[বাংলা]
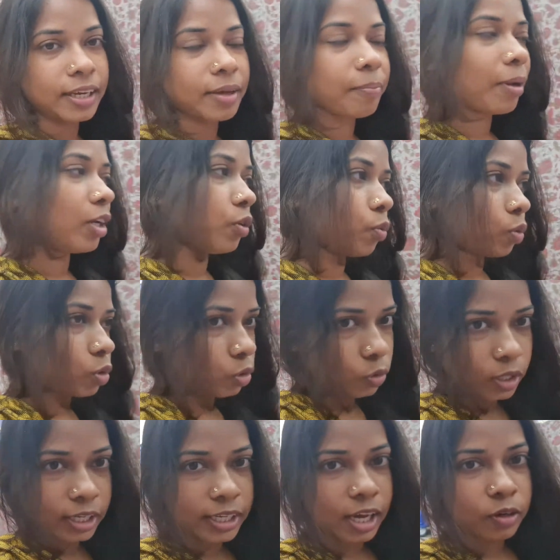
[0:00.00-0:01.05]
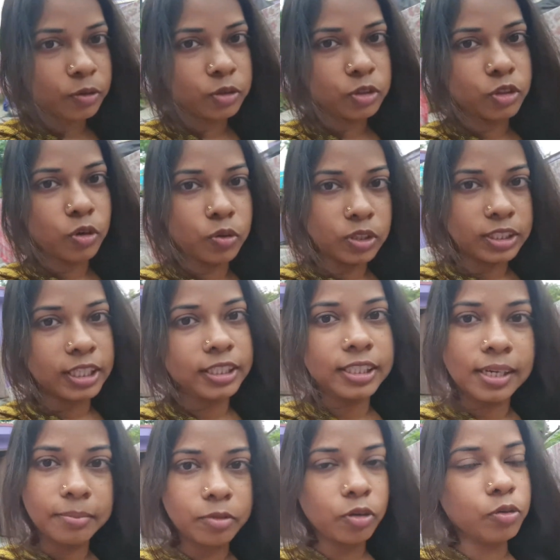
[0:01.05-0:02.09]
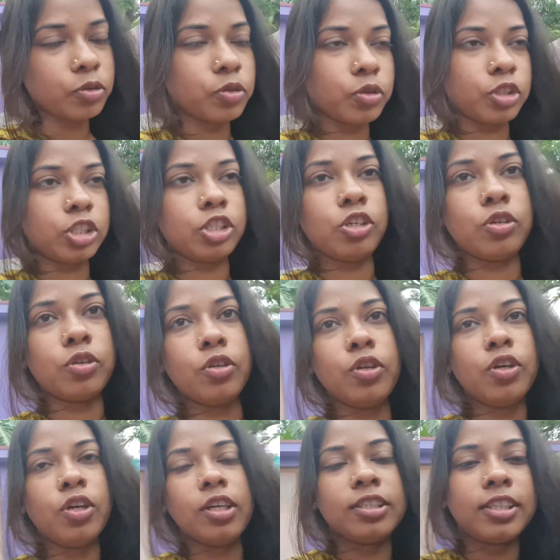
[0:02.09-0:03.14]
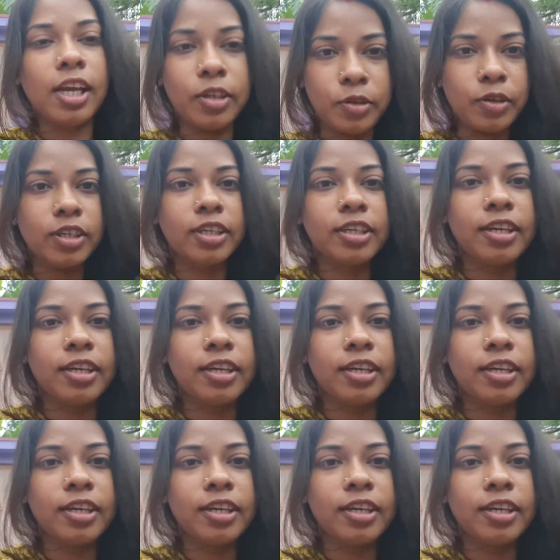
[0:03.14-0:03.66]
মানে রোদ তো নেই এখন যখন দিয়েছিলাম তখন রোদ ছিল যাই হোক